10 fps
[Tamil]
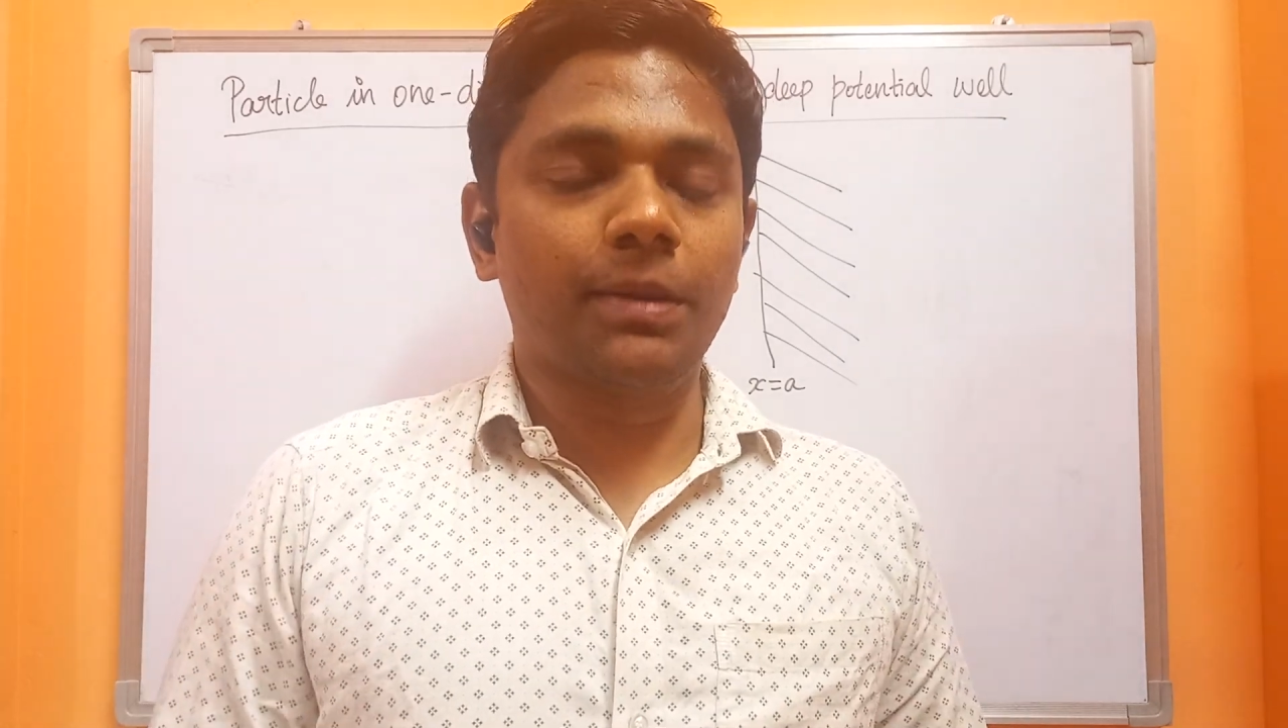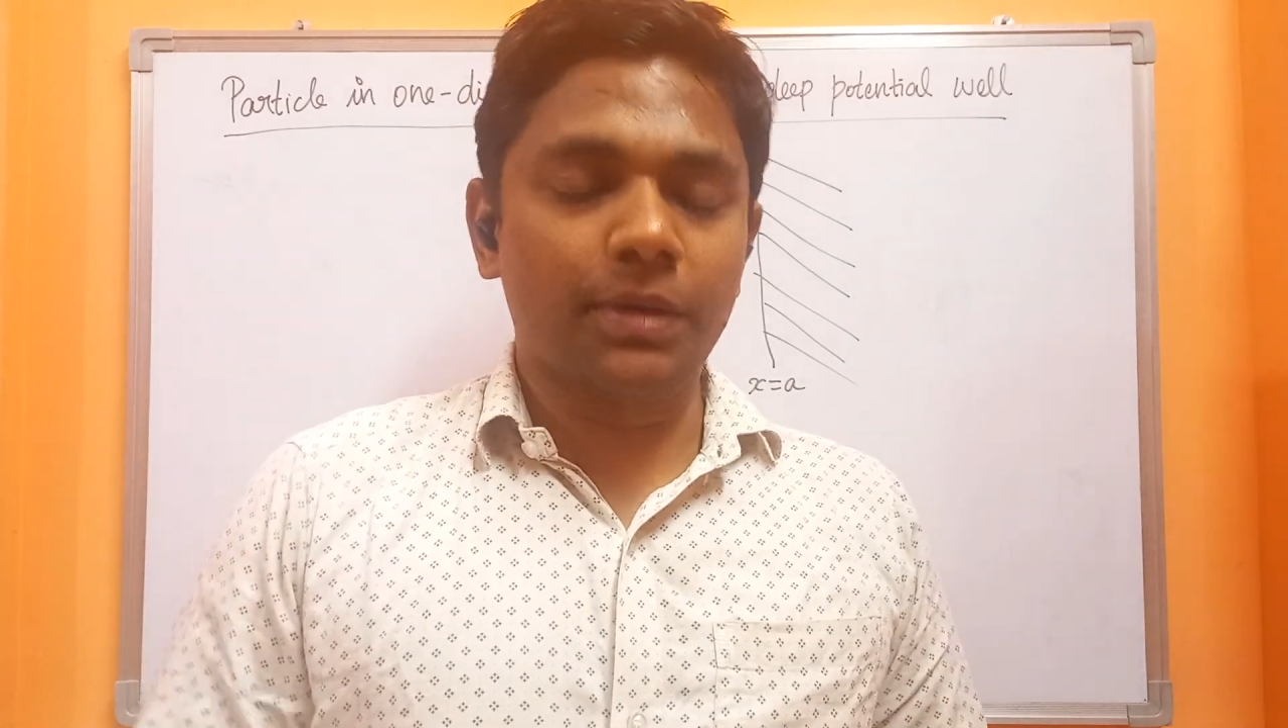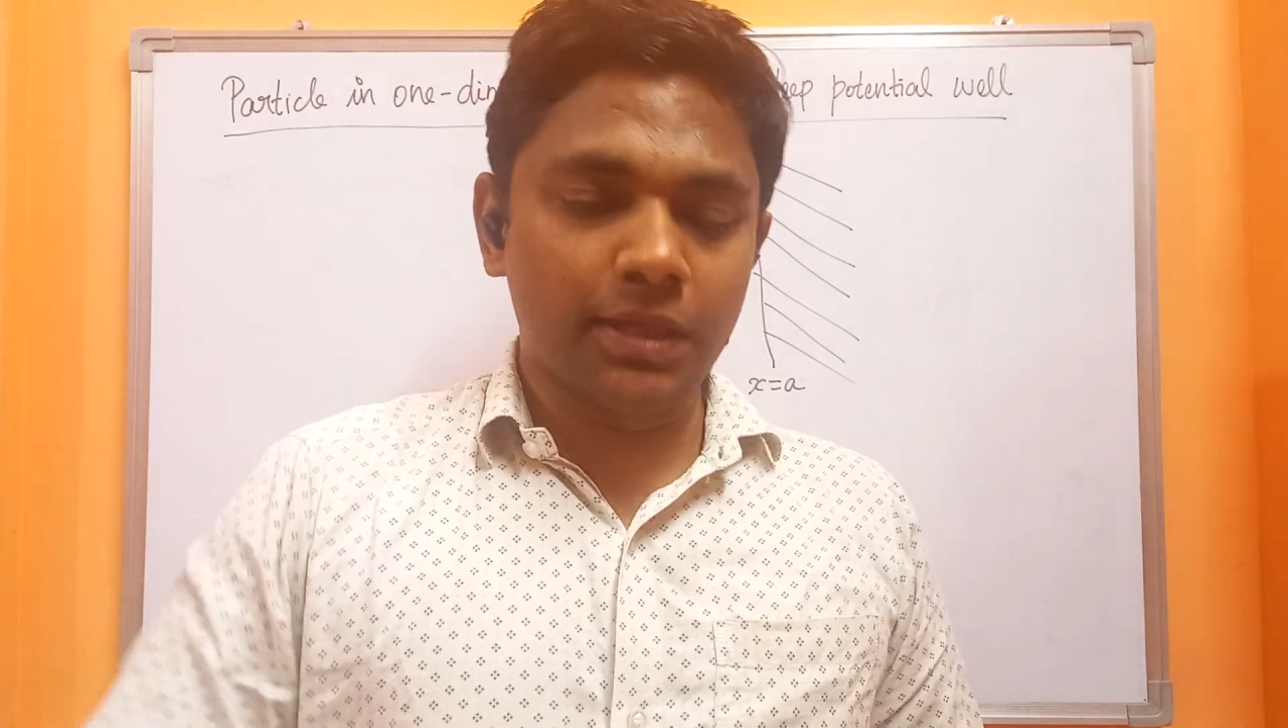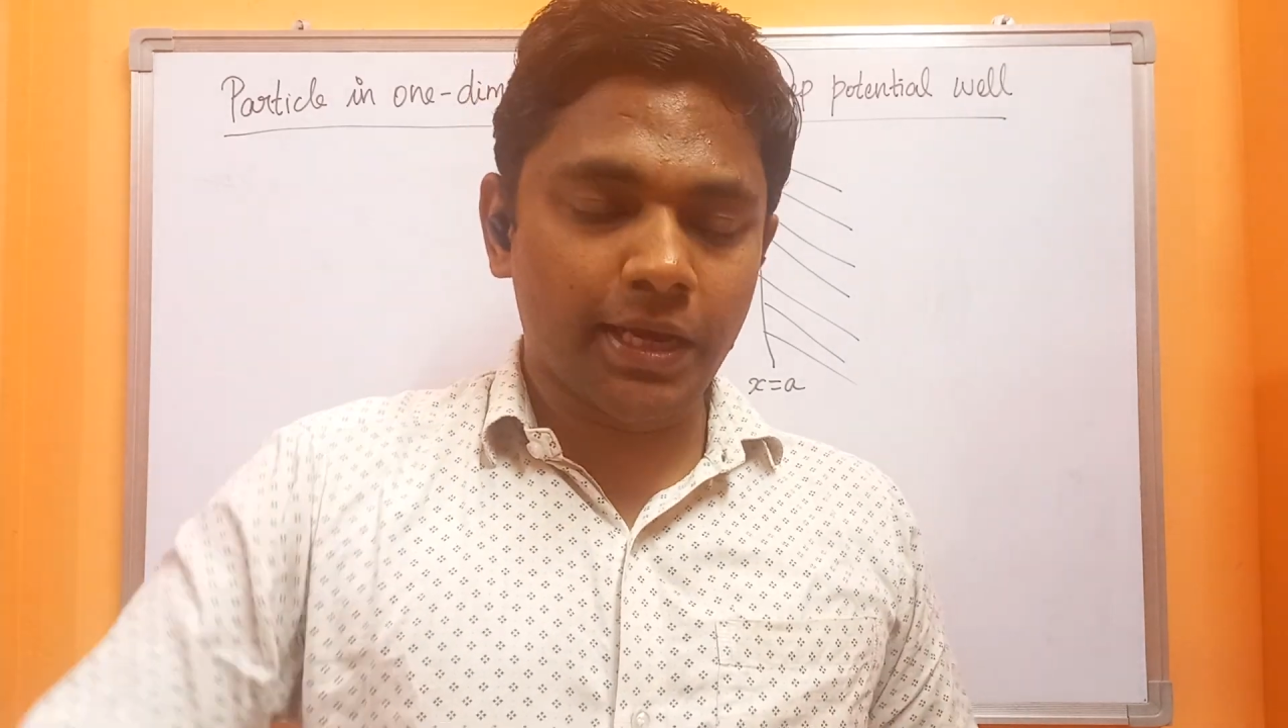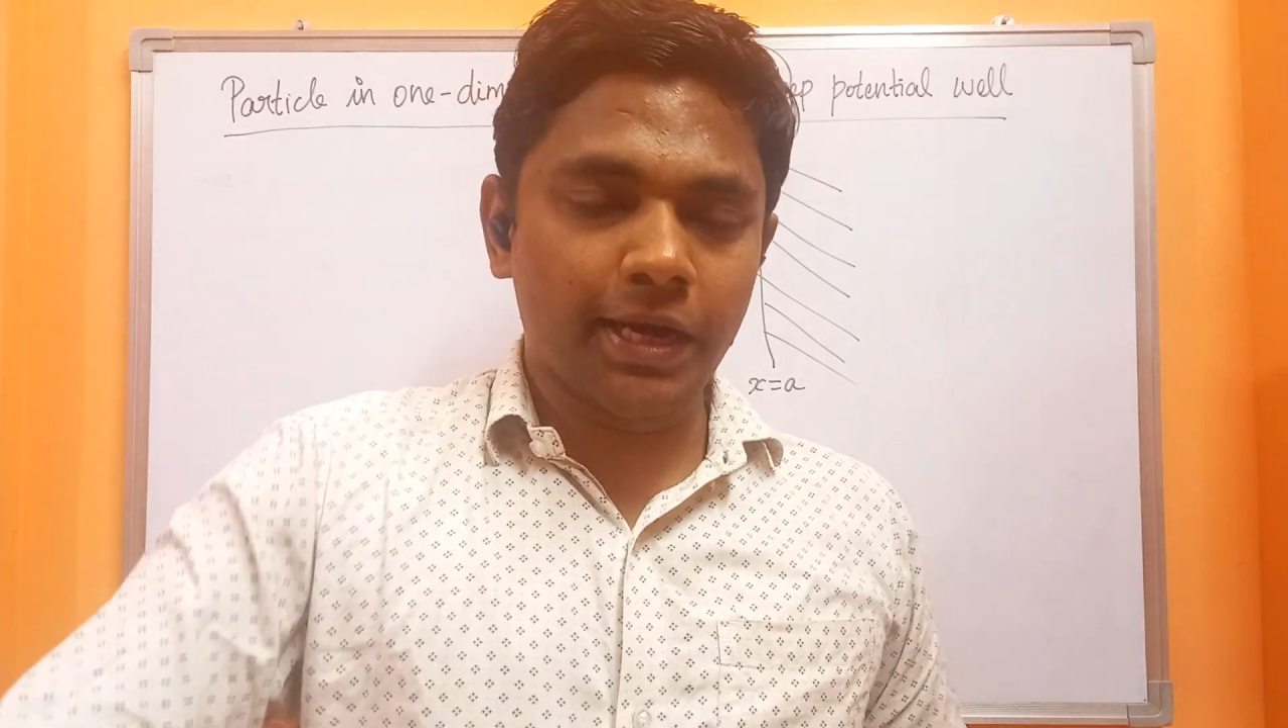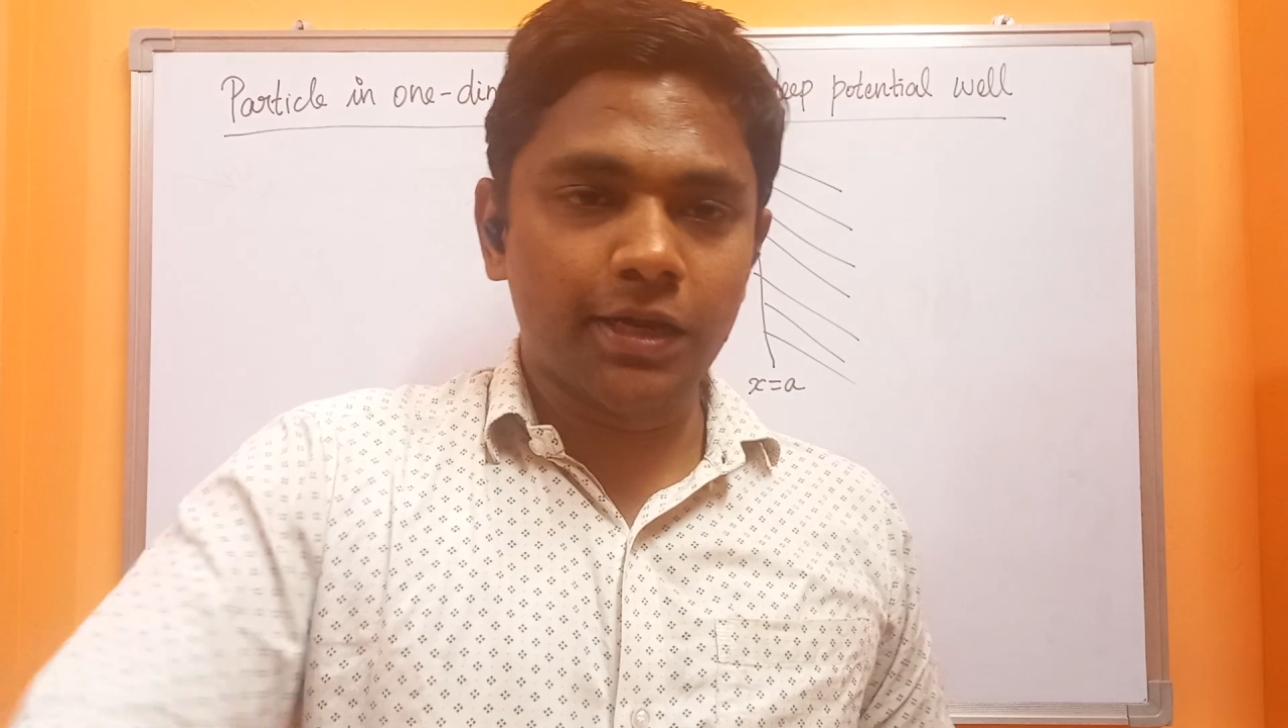நம்ம அந்த